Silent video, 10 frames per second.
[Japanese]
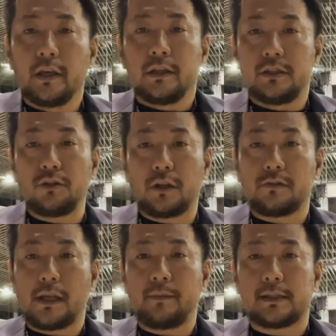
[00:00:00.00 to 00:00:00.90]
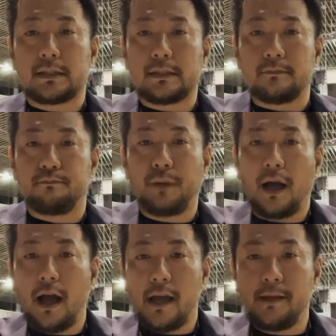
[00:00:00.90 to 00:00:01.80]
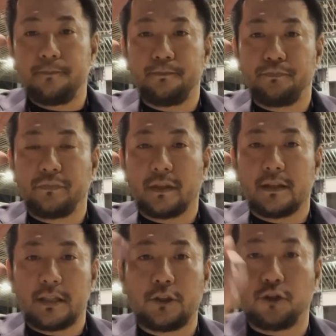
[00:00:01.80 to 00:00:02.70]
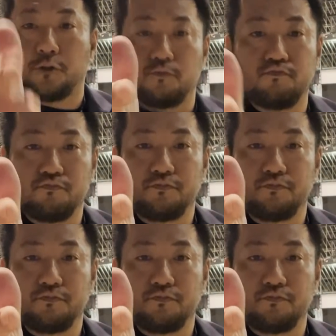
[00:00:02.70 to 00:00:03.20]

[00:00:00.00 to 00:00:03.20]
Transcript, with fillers: 以上でございます。バイ。センキュー。